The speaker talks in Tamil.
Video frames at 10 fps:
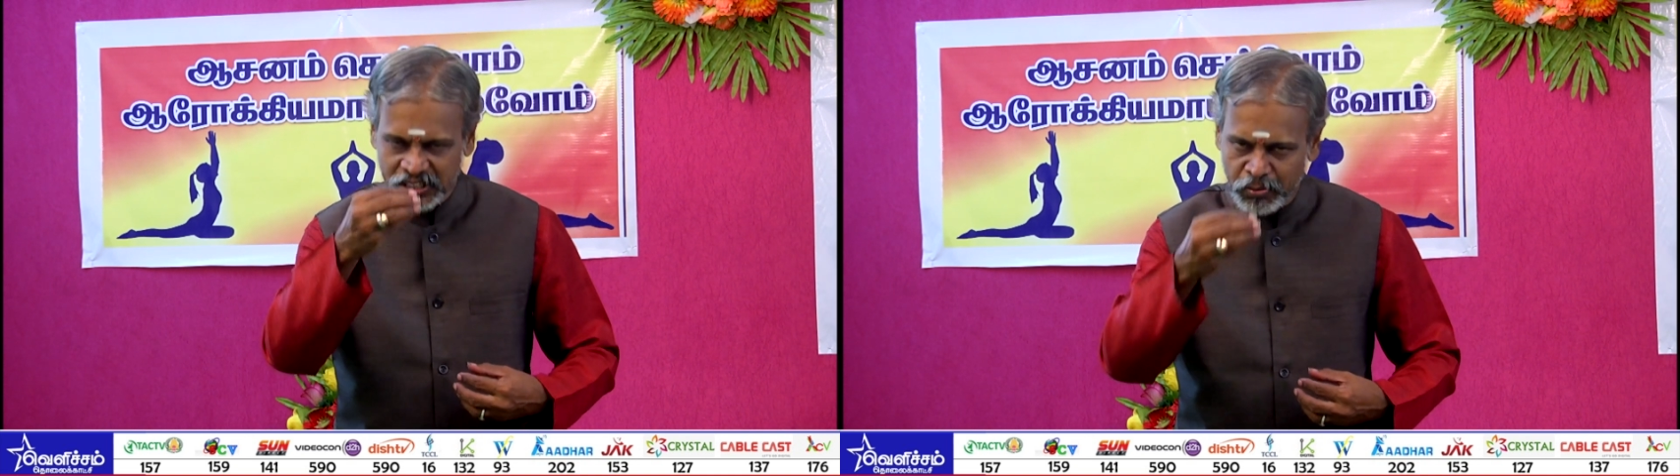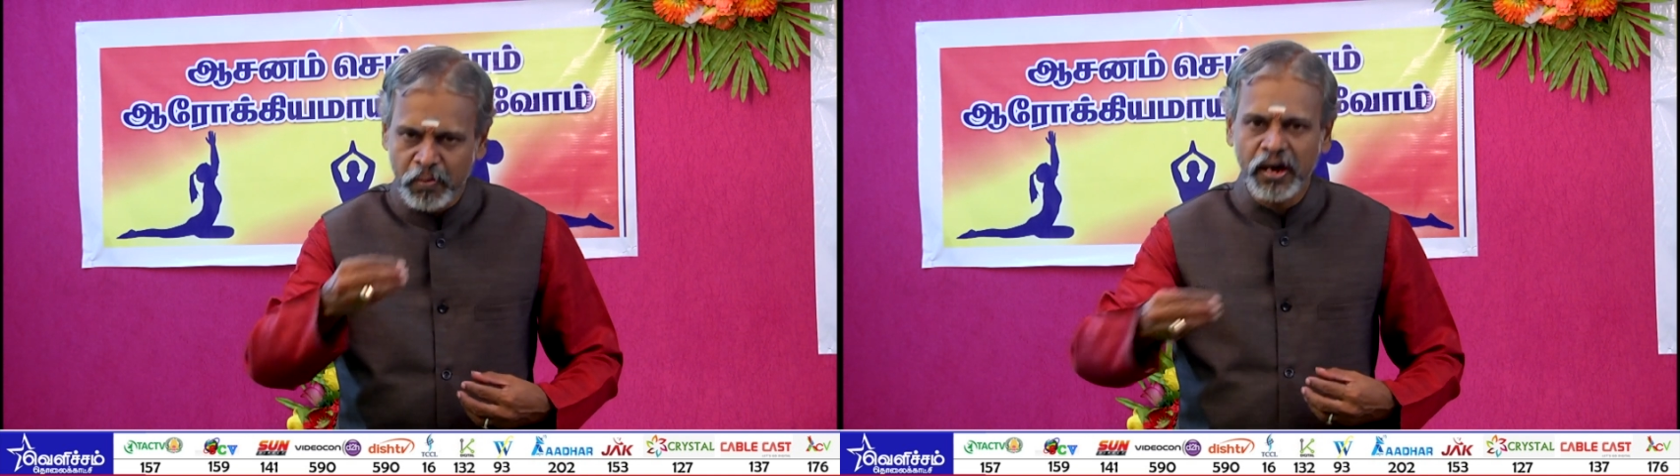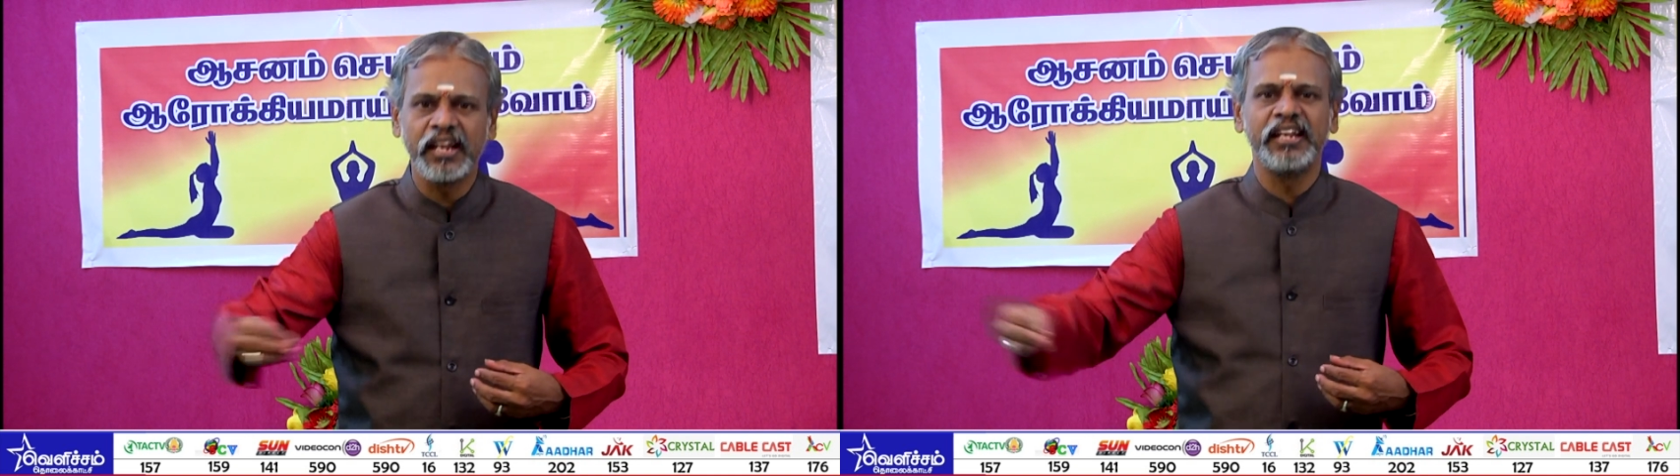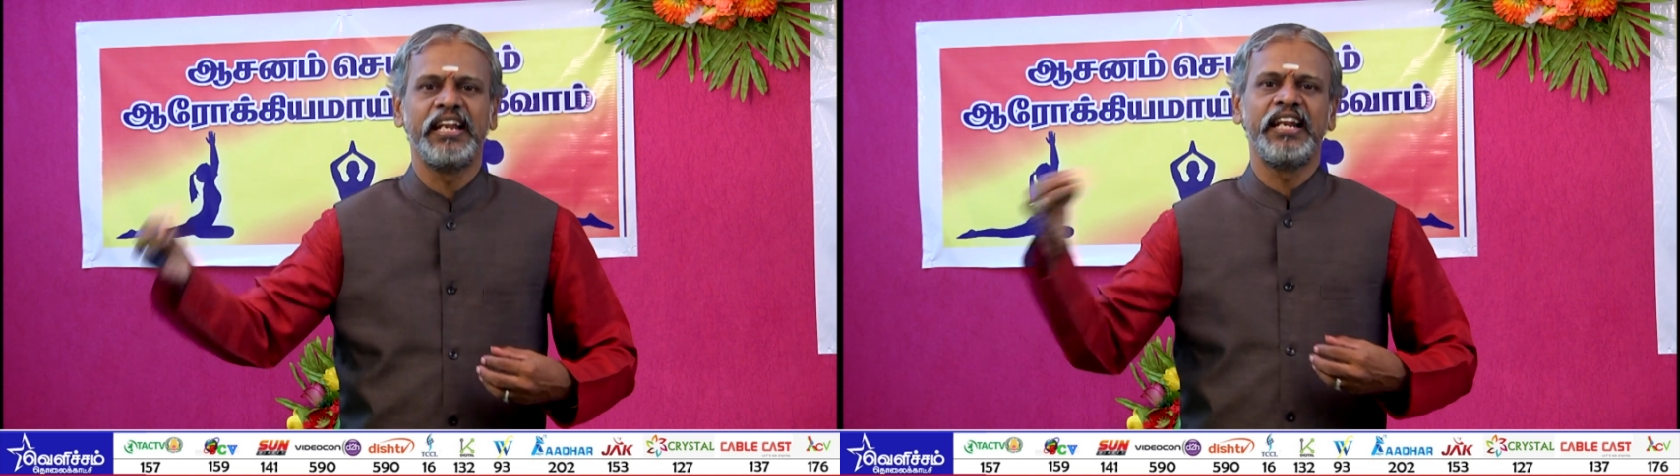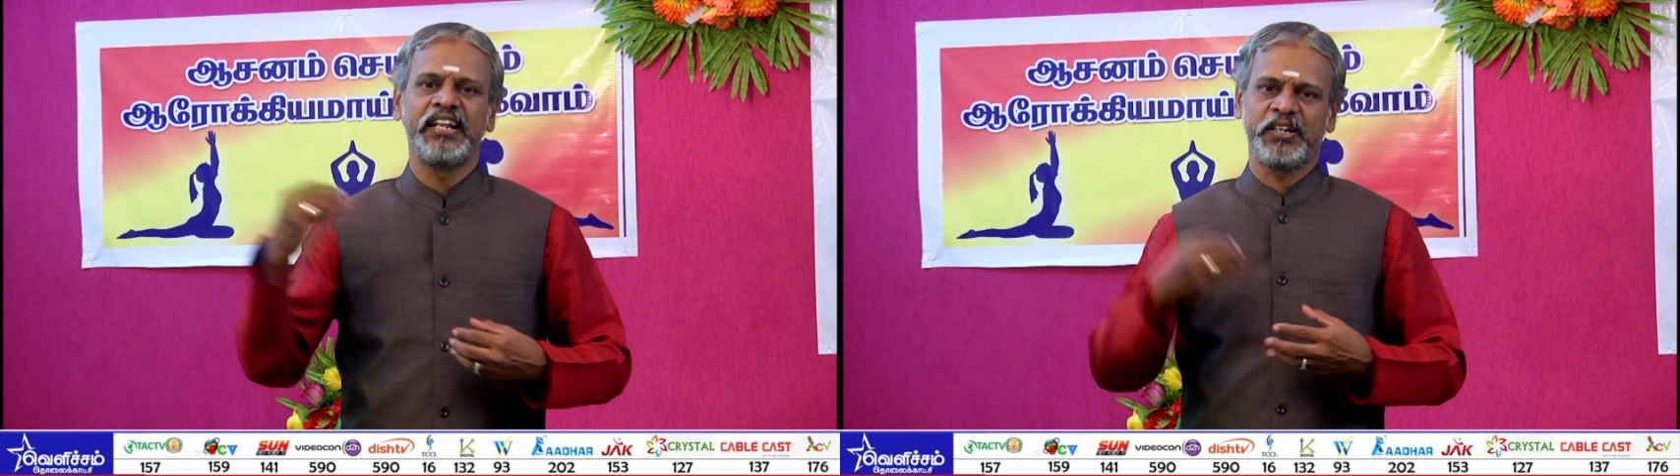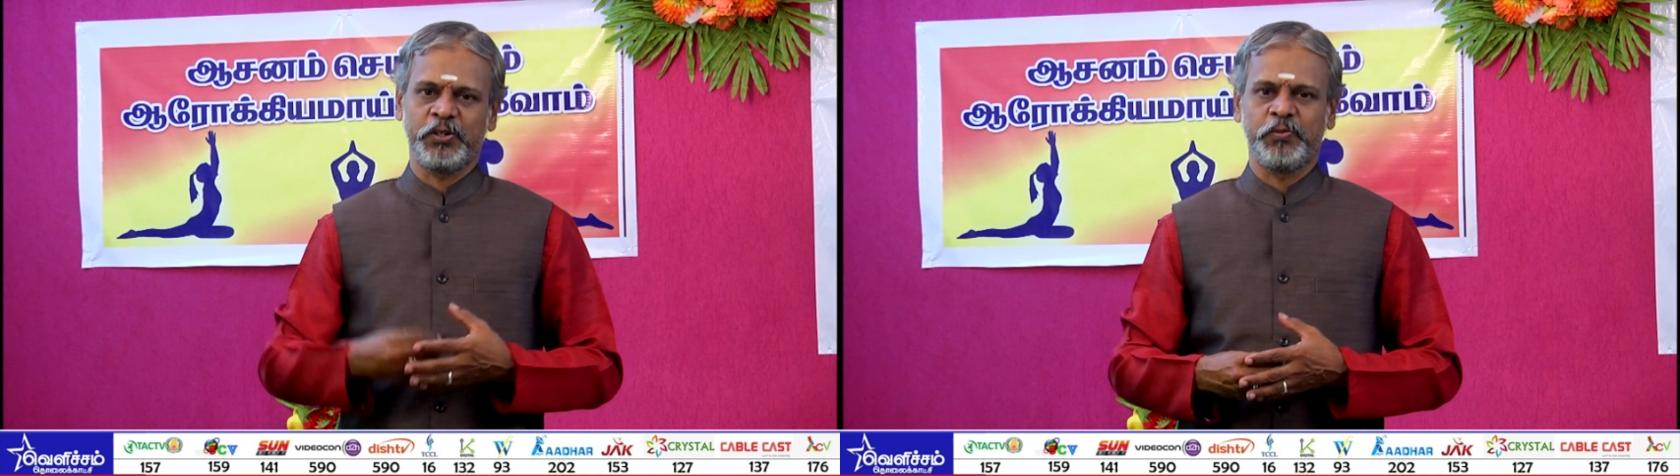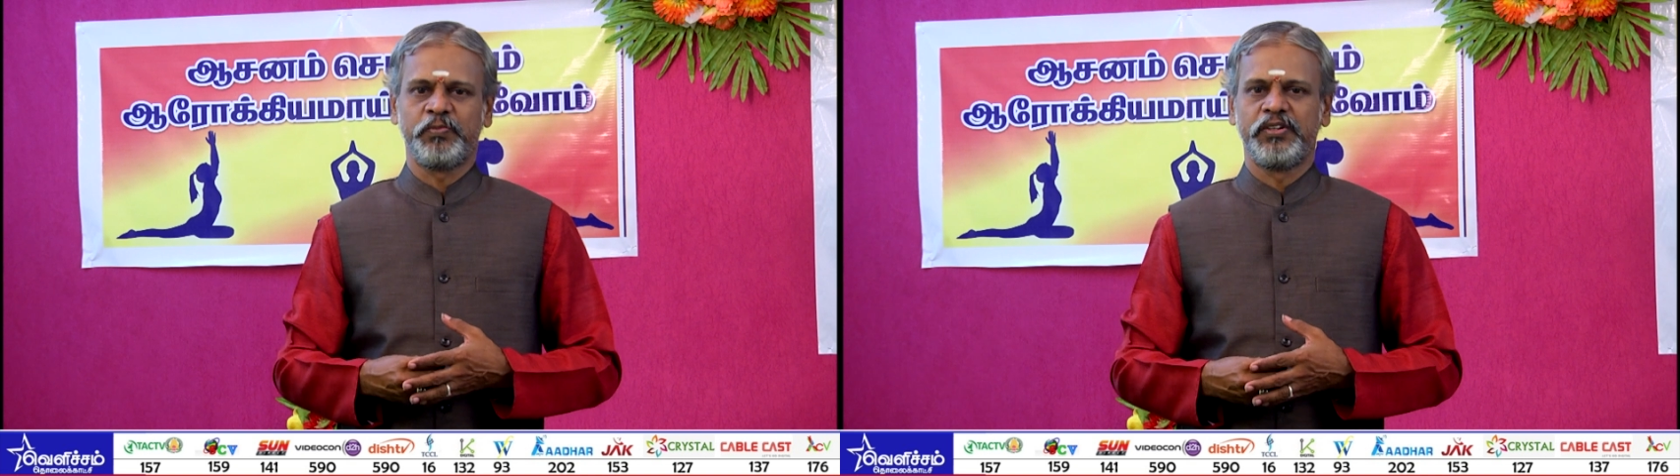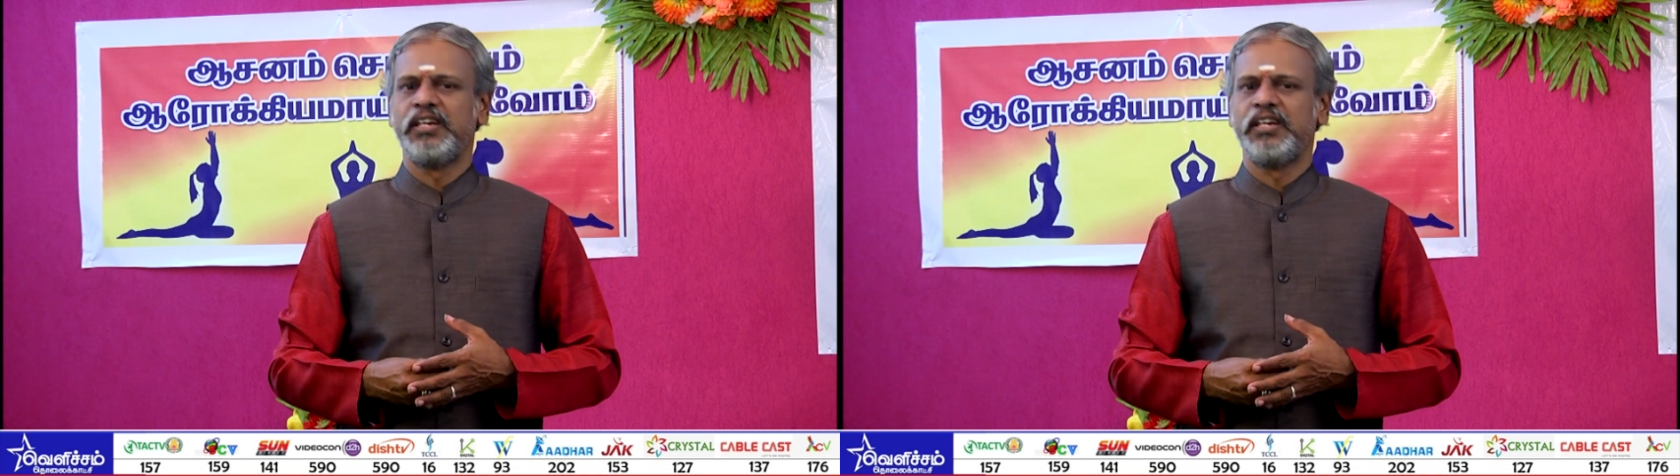சமமான நிலையில் இருக்கணும்